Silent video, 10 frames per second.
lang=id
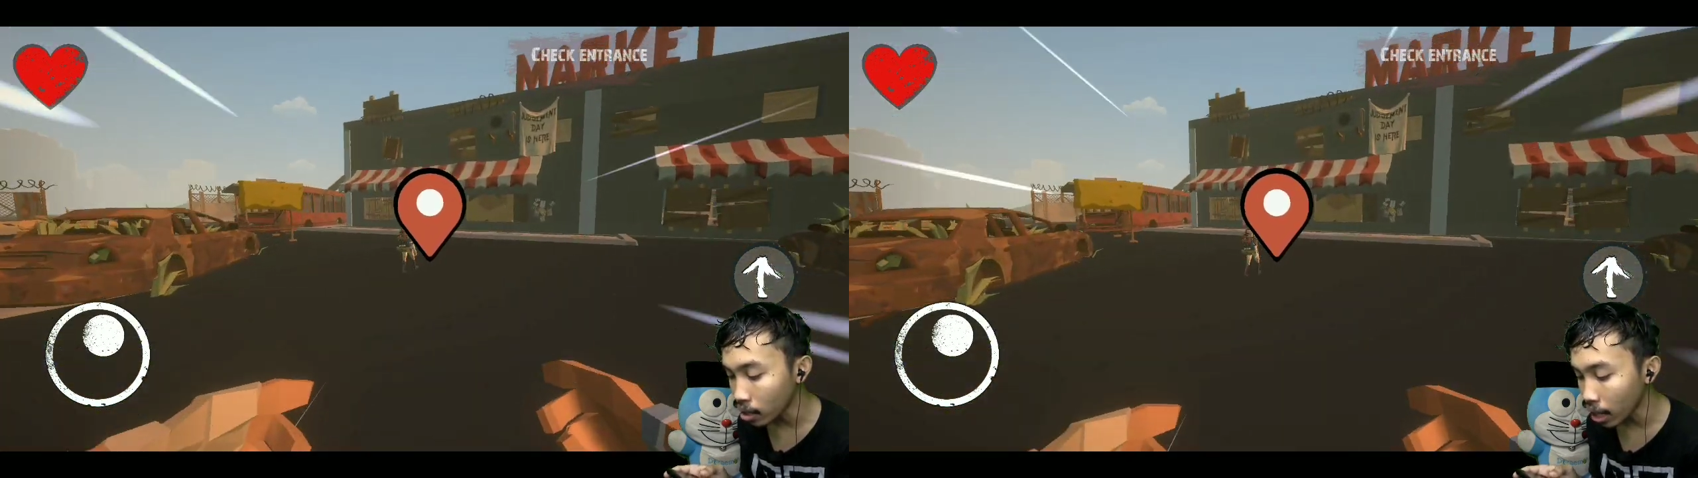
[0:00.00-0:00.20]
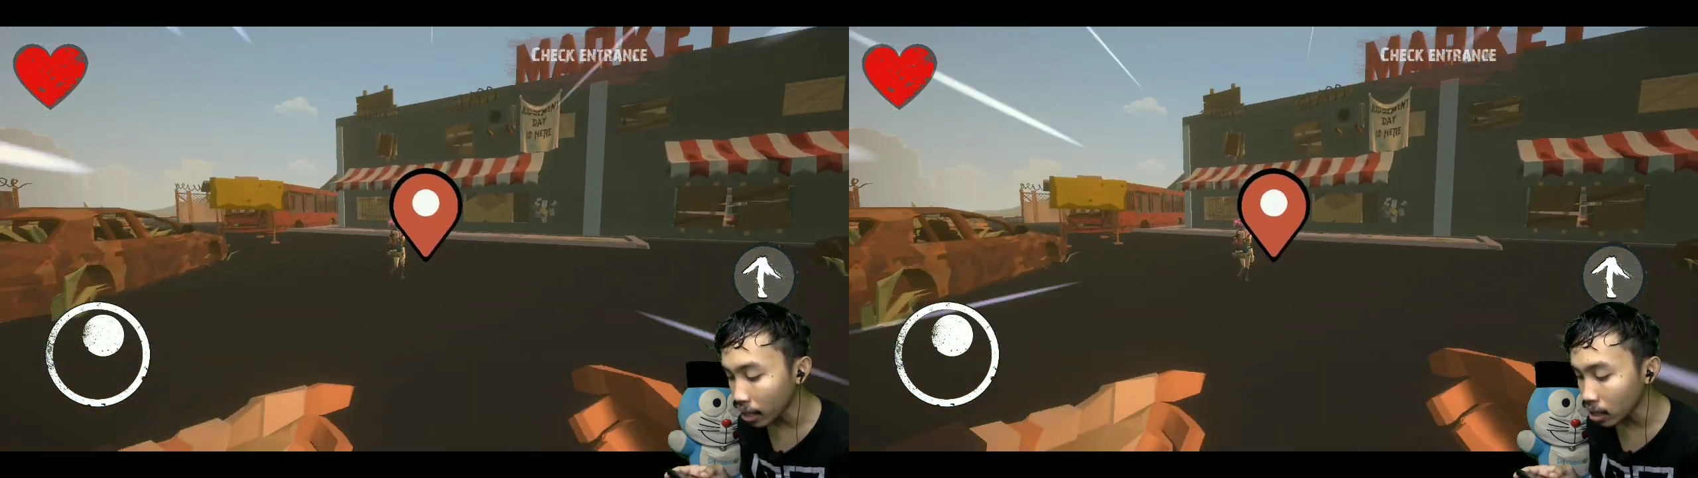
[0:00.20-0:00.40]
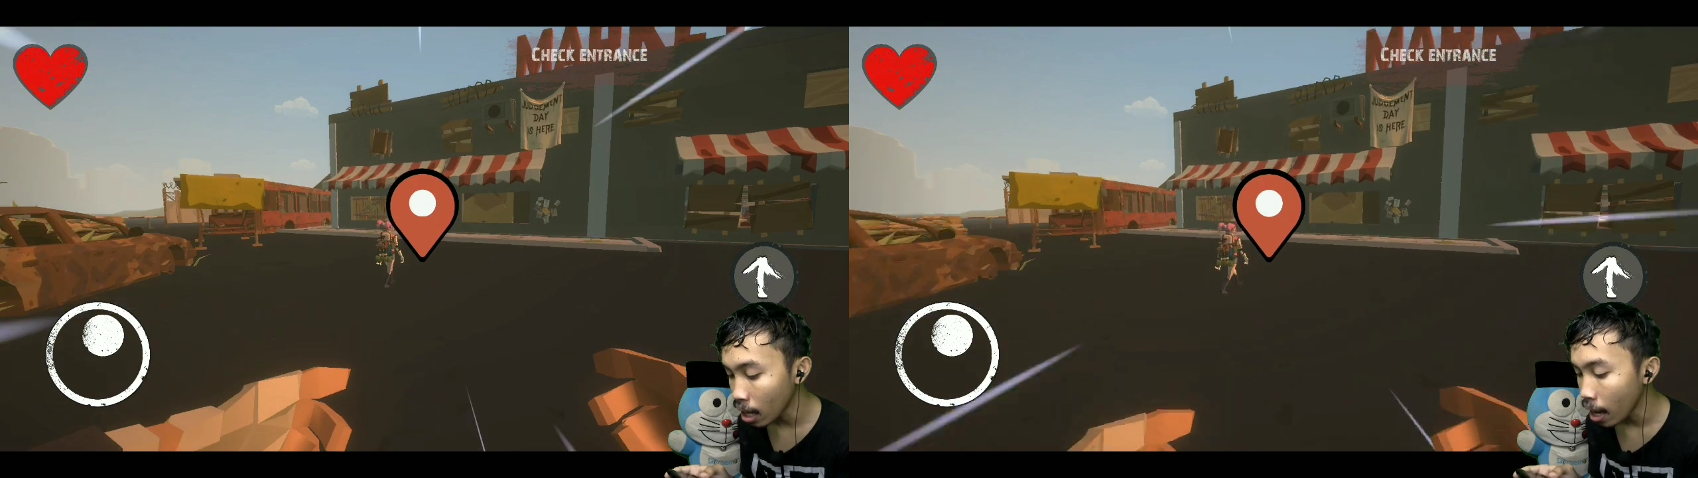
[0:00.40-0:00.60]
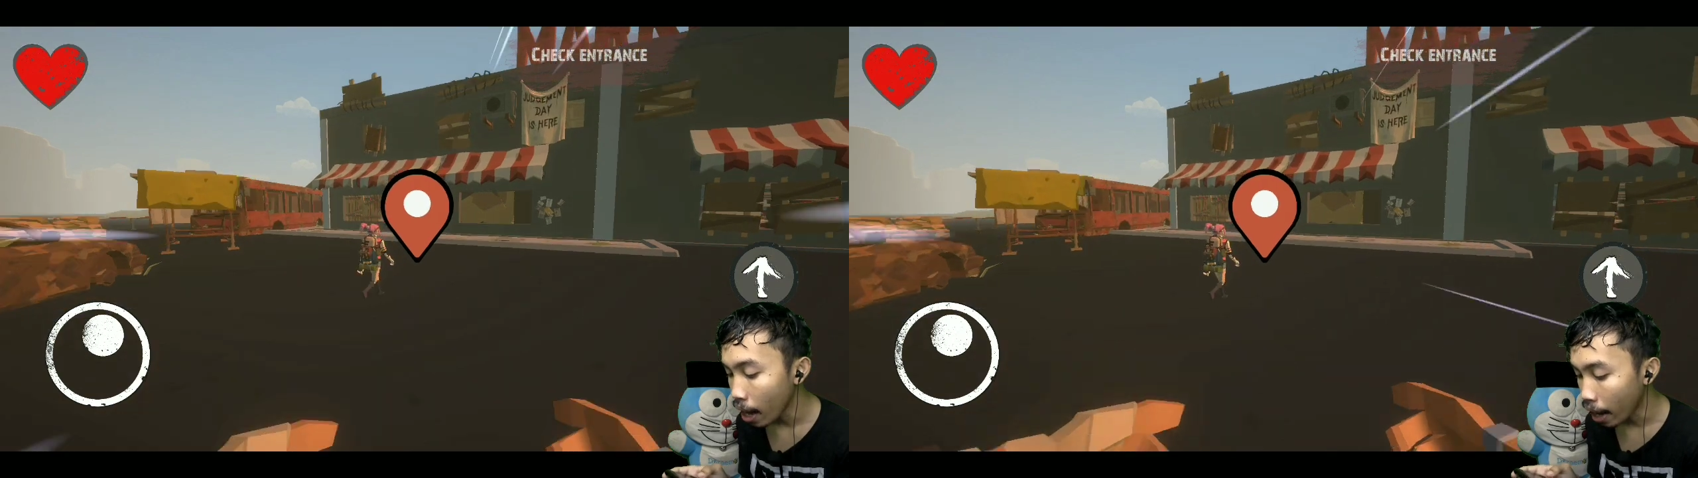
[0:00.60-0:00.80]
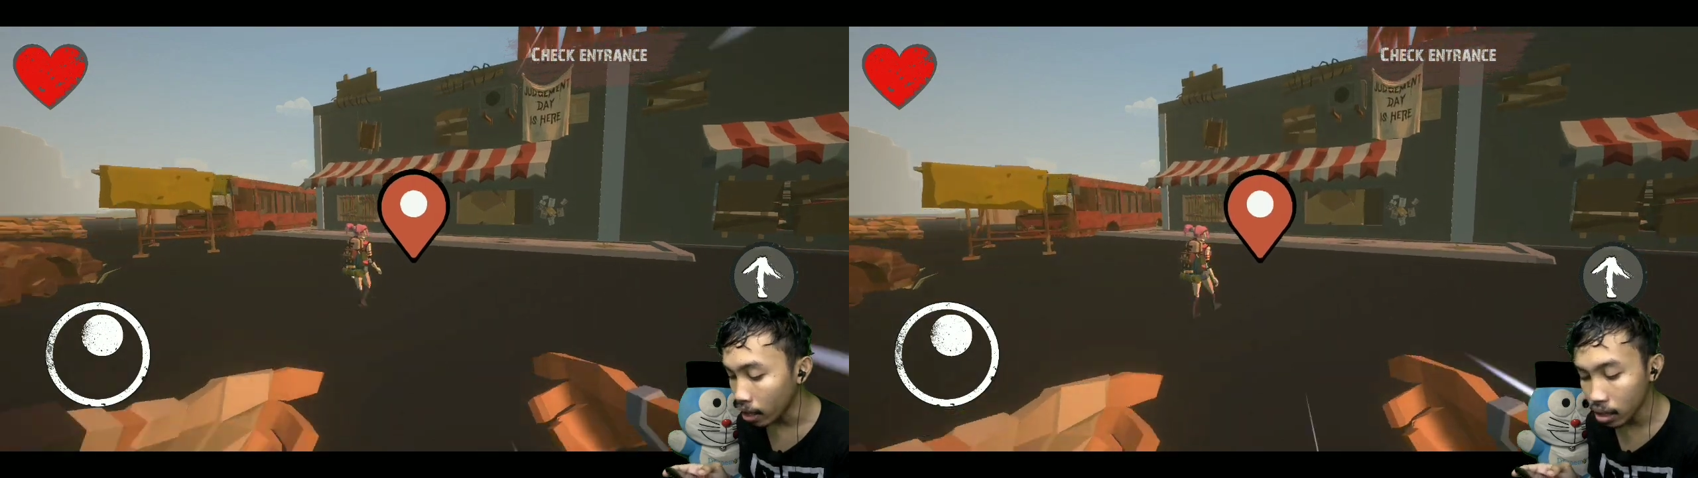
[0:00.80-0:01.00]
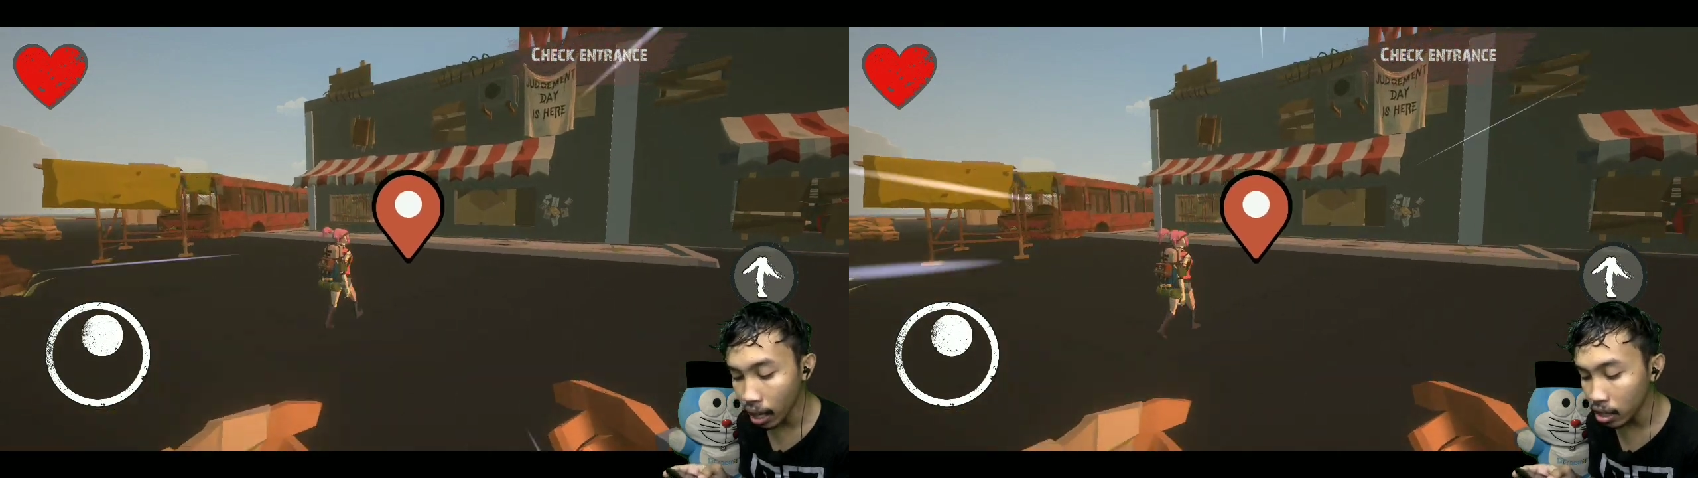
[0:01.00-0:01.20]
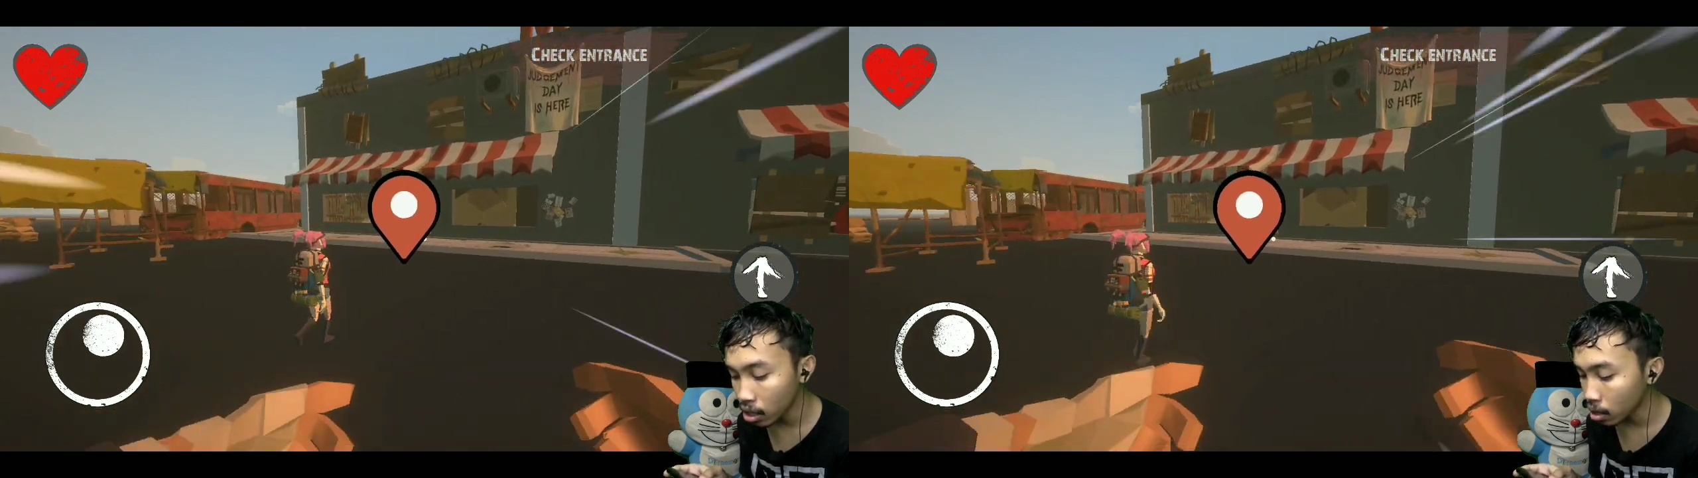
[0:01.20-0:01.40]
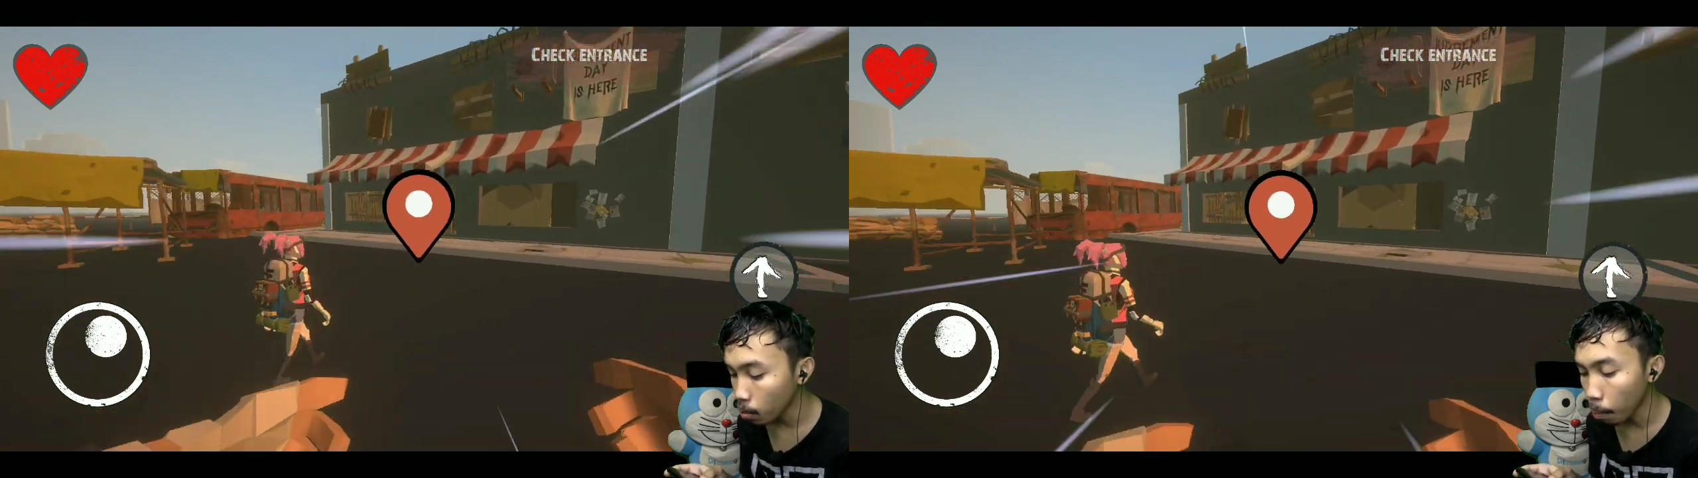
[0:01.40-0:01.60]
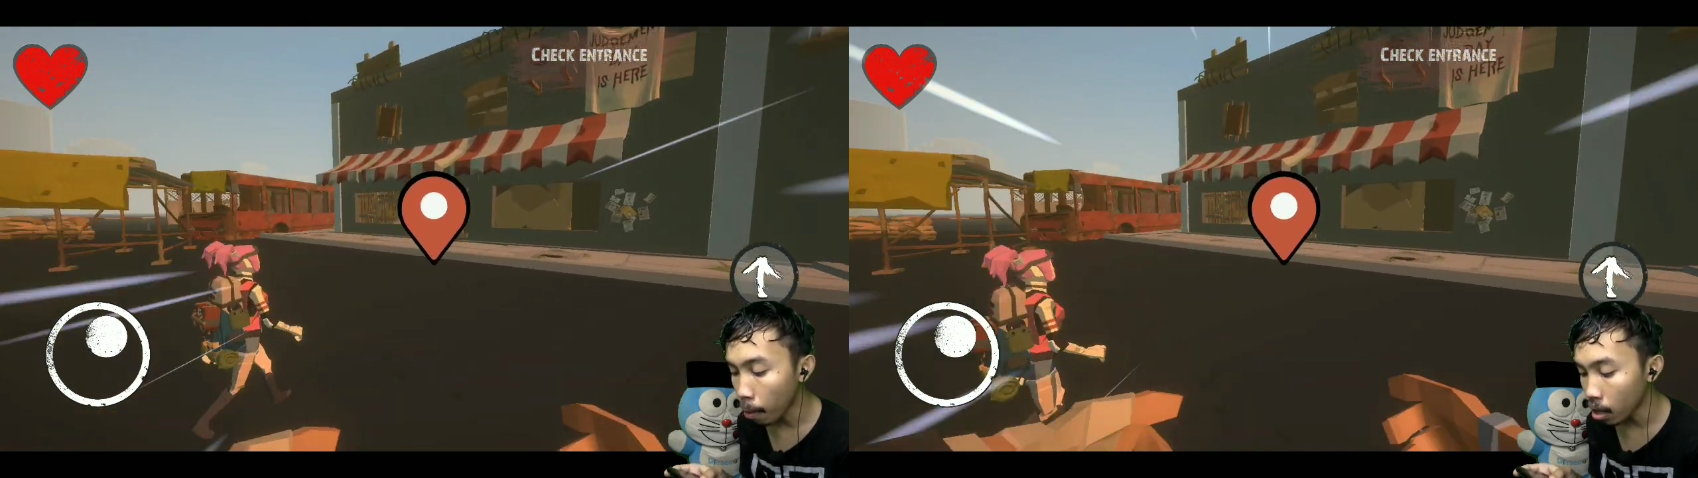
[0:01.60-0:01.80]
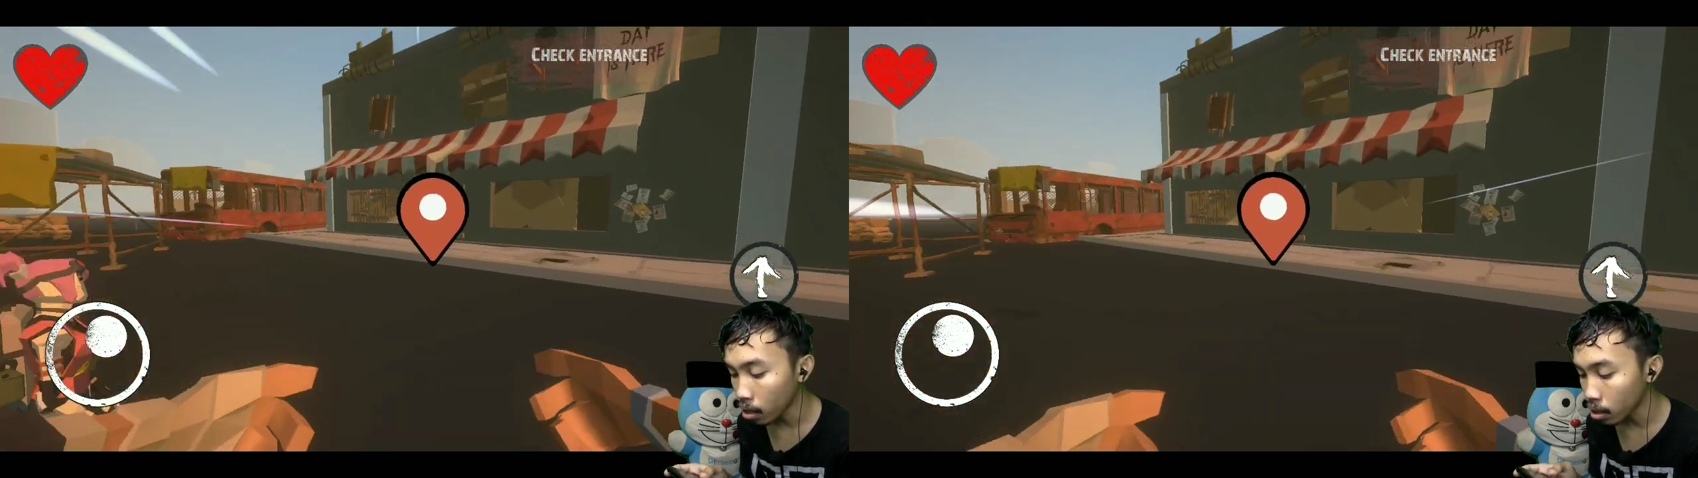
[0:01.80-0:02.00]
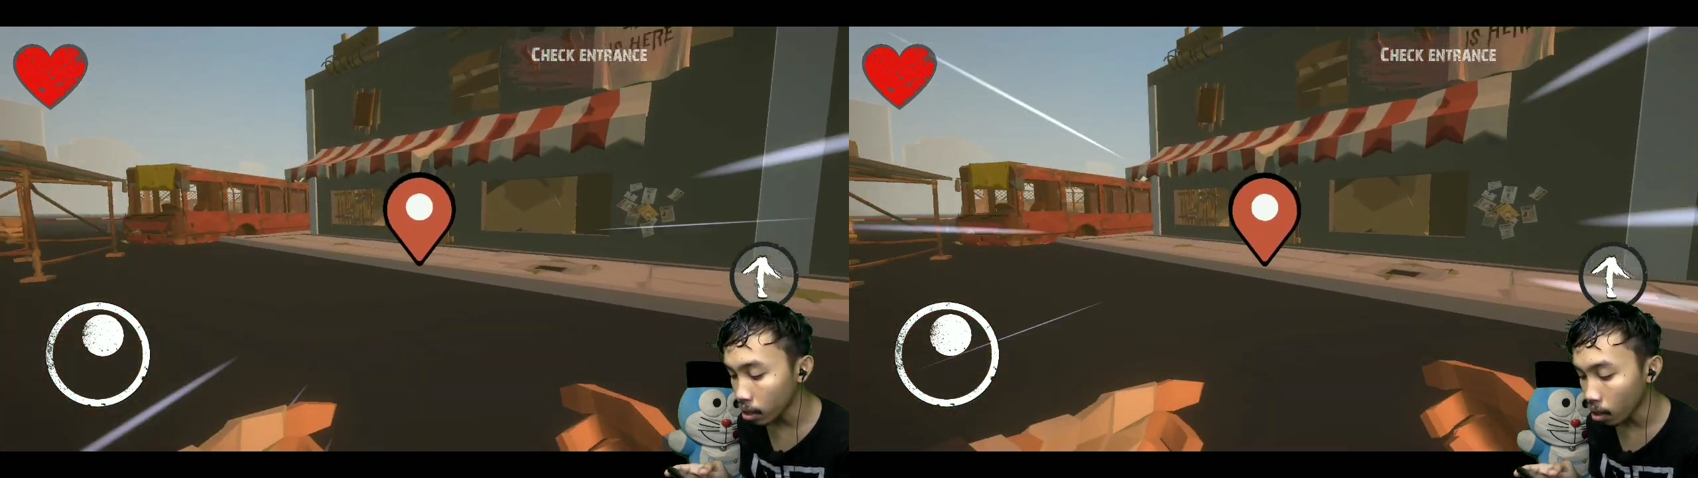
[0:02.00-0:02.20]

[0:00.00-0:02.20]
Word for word: Cek entrance market ya.